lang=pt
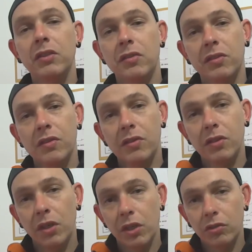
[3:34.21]
a distância
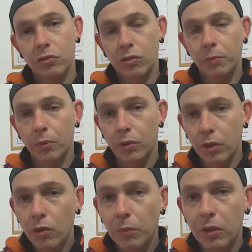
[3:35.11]
entre eixos é um
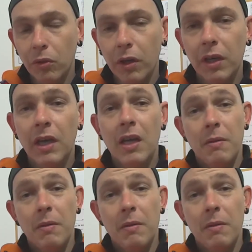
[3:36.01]
pouquinho menor,